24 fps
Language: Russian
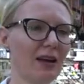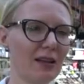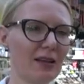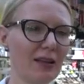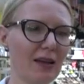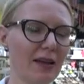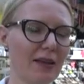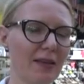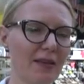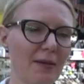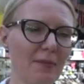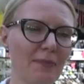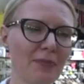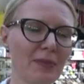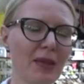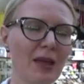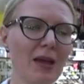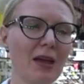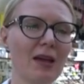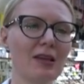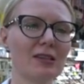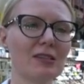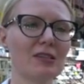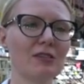Алании.
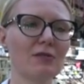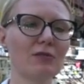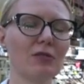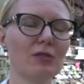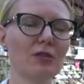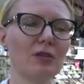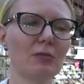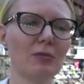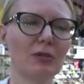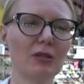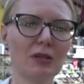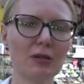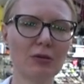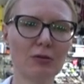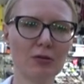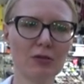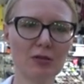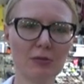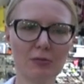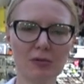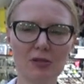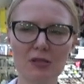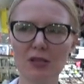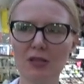Сегодня мы
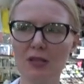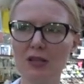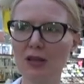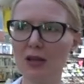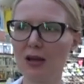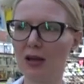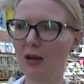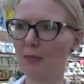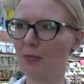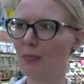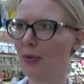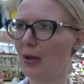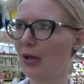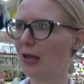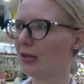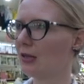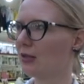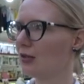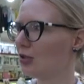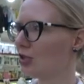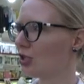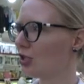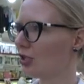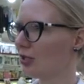находимся на
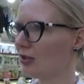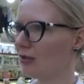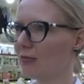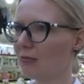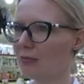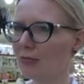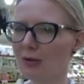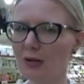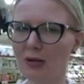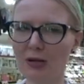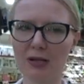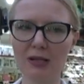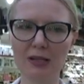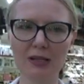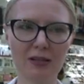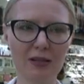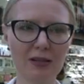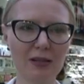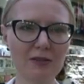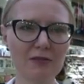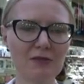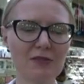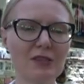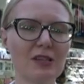пятничном
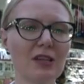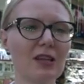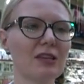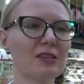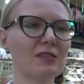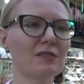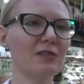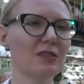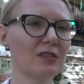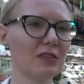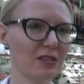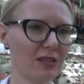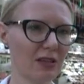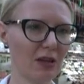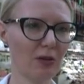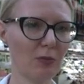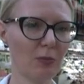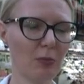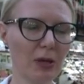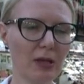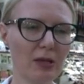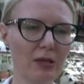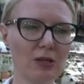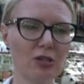рынке, все из вас знают
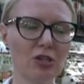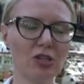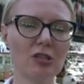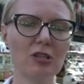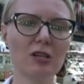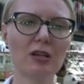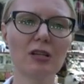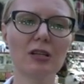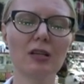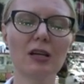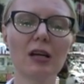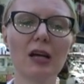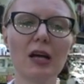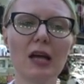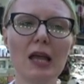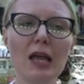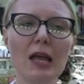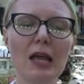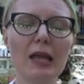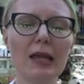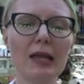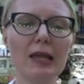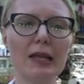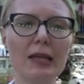пятничный рынок.
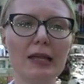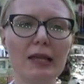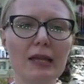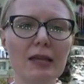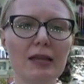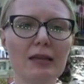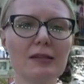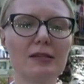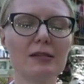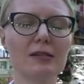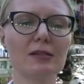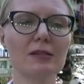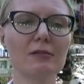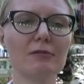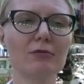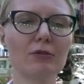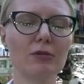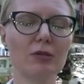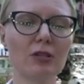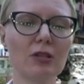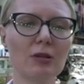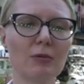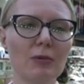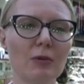И
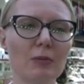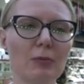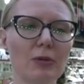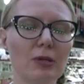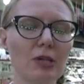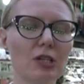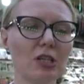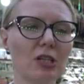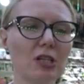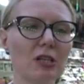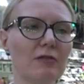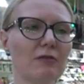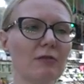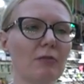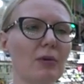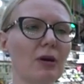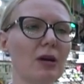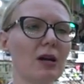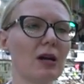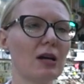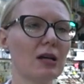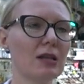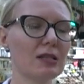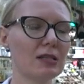сегодня мы пришли в
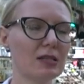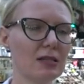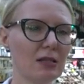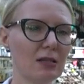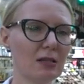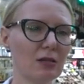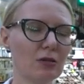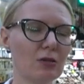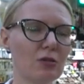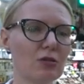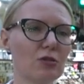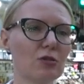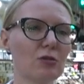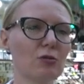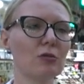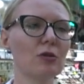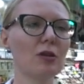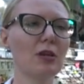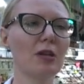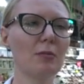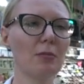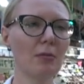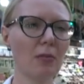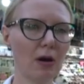магазин к
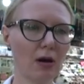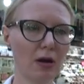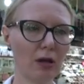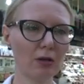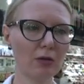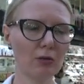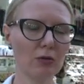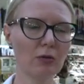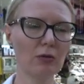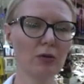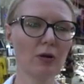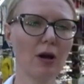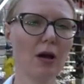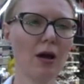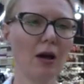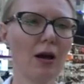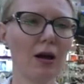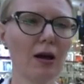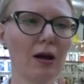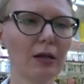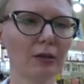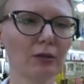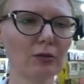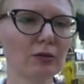Сулейману,
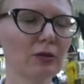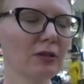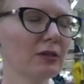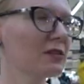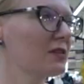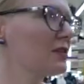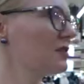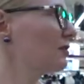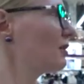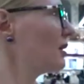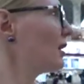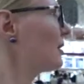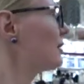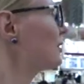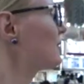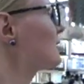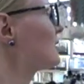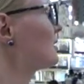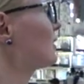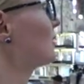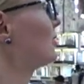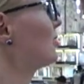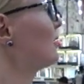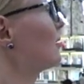который
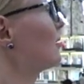называется